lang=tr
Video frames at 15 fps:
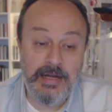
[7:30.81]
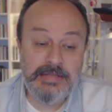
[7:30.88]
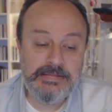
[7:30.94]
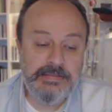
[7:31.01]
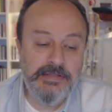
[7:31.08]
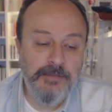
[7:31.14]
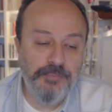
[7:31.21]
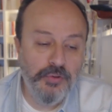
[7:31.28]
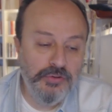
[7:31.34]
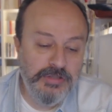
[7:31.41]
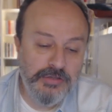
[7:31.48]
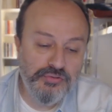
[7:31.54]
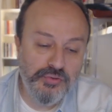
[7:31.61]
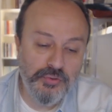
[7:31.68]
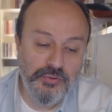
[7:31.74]
Aslında
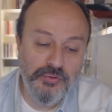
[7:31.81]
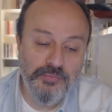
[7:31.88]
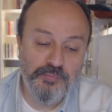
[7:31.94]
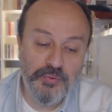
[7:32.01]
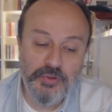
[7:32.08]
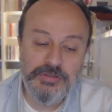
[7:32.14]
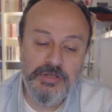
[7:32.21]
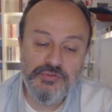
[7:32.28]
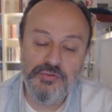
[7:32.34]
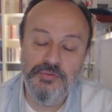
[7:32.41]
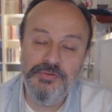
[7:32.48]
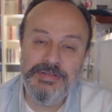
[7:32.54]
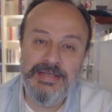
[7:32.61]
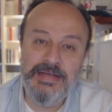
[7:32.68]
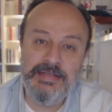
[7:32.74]
protestoyu
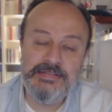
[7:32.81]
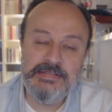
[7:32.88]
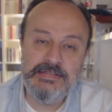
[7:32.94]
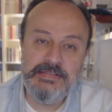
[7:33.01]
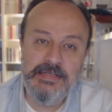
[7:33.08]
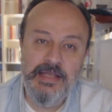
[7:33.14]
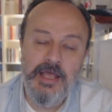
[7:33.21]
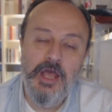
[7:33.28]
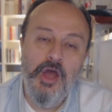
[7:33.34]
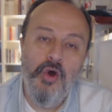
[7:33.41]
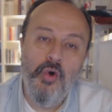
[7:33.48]
protestonun gerekçesi